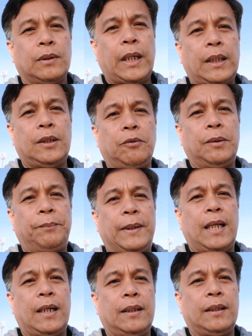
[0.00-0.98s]
At yung
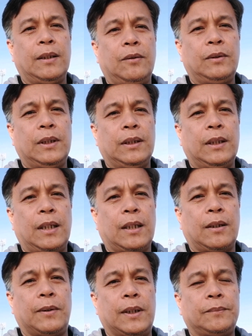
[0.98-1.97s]
ibang lahi, ganun din
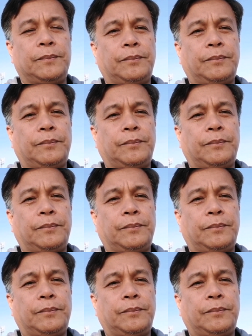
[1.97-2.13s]
ginagawa.